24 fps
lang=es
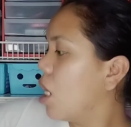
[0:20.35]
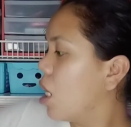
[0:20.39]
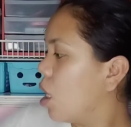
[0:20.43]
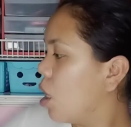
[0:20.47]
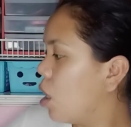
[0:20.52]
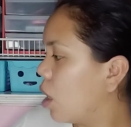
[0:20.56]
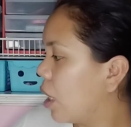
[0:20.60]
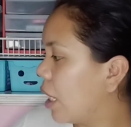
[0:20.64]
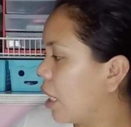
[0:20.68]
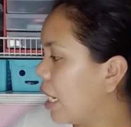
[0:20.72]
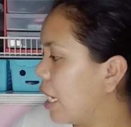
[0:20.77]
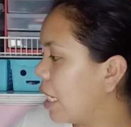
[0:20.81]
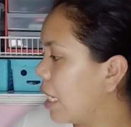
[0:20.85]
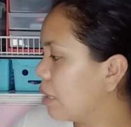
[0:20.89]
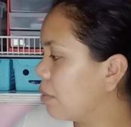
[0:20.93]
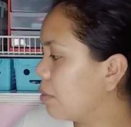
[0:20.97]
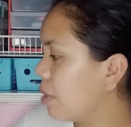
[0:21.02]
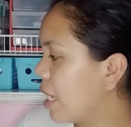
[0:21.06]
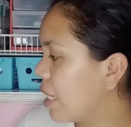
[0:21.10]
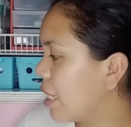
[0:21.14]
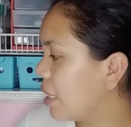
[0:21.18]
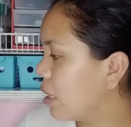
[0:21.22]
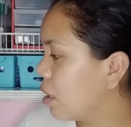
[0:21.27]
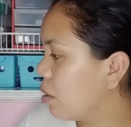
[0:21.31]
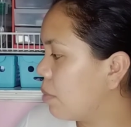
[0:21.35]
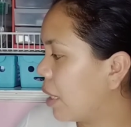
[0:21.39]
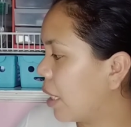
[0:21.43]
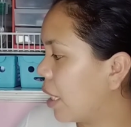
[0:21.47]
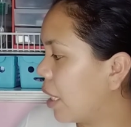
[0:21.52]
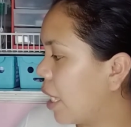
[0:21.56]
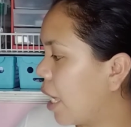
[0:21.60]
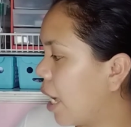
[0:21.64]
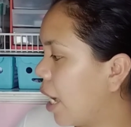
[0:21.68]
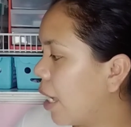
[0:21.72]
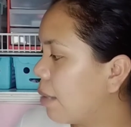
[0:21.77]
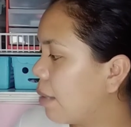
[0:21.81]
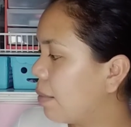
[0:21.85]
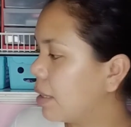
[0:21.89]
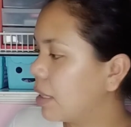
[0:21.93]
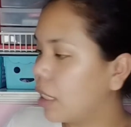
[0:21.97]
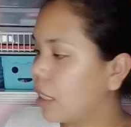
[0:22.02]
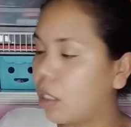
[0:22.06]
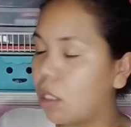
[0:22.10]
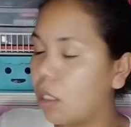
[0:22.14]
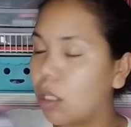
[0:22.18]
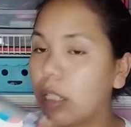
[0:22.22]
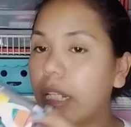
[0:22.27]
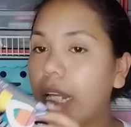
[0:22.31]
lo que les voy a hacer maquillaje va a
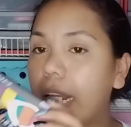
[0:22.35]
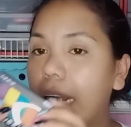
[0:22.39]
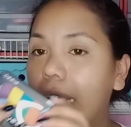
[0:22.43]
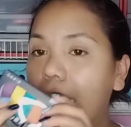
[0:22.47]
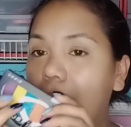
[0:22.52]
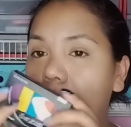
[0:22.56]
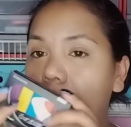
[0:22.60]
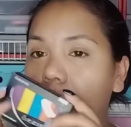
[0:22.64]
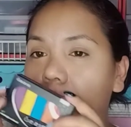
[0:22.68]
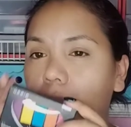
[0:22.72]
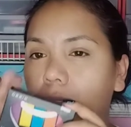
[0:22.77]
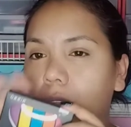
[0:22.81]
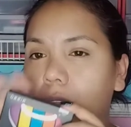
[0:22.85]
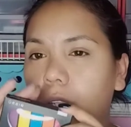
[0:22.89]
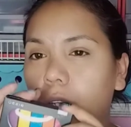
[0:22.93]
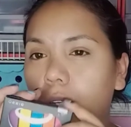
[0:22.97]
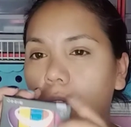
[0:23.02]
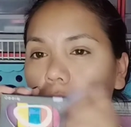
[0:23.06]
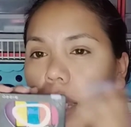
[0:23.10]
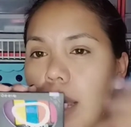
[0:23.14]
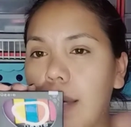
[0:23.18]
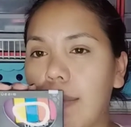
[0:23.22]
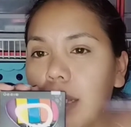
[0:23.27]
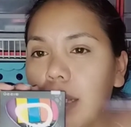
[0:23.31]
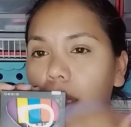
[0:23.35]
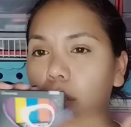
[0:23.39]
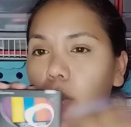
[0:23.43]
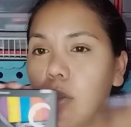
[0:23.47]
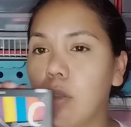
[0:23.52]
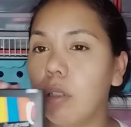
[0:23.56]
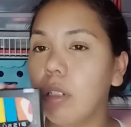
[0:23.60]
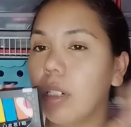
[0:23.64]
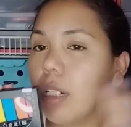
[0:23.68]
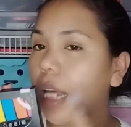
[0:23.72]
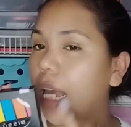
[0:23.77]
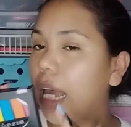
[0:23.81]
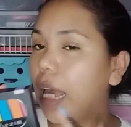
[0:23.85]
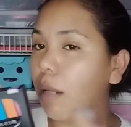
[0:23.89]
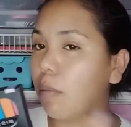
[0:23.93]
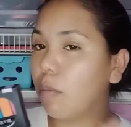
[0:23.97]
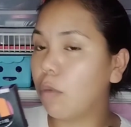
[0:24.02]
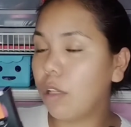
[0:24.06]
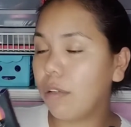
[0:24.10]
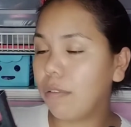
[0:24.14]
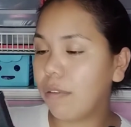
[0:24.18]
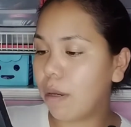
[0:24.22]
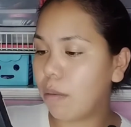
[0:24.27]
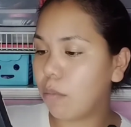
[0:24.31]
ser con el quinteto de Bisú, el
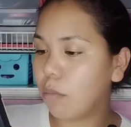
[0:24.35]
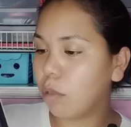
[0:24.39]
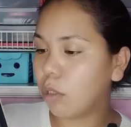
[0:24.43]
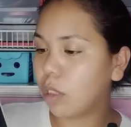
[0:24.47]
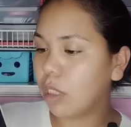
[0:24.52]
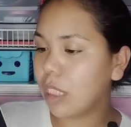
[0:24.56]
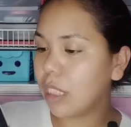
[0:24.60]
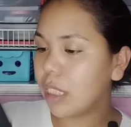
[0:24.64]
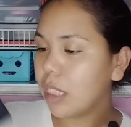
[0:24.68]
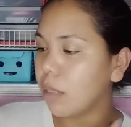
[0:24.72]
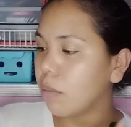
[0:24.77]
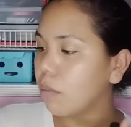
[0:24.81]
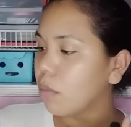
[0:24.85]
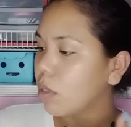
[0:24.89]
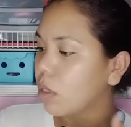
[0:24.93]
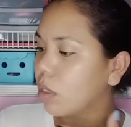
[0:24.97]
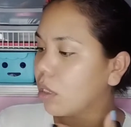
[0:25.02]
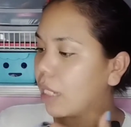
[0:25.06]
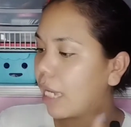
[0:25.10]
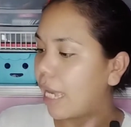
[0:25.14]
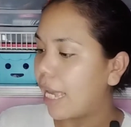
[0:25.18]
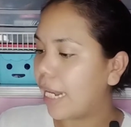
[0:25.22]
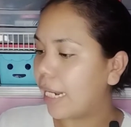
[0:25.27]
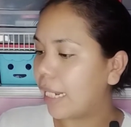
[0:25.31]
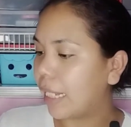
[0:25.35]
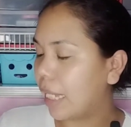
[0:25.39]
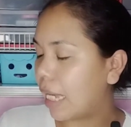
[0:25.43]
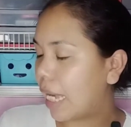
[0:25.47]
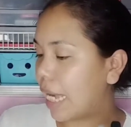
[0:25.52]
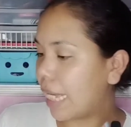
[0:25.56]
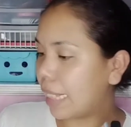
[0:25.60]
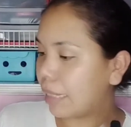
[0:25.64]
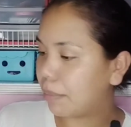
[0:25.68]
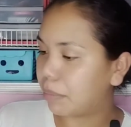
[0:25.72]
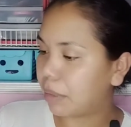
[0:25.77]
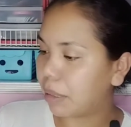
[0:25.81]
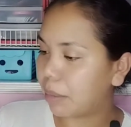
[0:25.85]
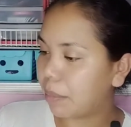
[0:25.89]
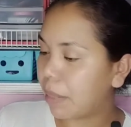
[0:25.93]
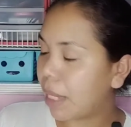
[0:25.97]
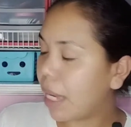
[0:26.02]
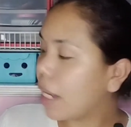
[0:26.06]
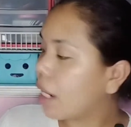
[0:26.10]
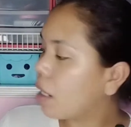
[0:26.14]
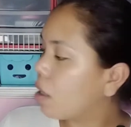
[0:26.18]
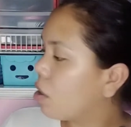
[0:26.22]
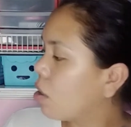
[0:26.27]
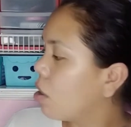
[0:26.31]
muy famosísimo, el que es
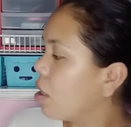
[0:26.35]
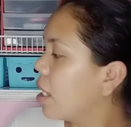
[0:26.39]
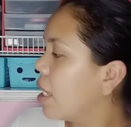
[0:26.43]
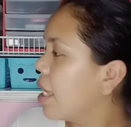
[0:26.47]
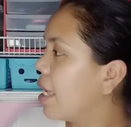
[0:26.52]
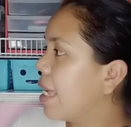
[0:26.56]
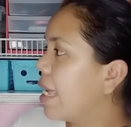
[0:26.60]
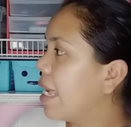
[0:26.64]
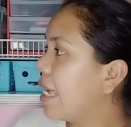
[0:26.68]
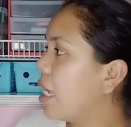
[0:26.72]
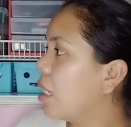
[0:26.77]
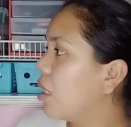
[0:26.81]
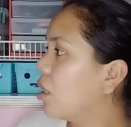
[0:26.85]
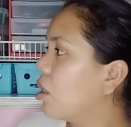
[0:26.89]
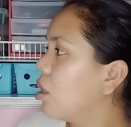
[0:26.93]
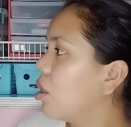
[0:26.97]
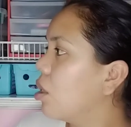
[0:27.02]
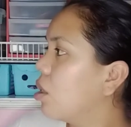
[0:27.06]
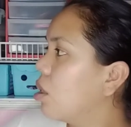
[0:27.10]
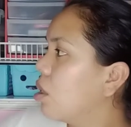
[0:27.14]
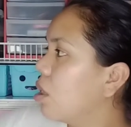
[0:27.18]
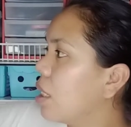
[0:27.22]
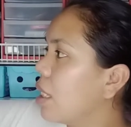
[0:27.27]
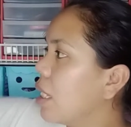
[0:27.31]
primero y todo.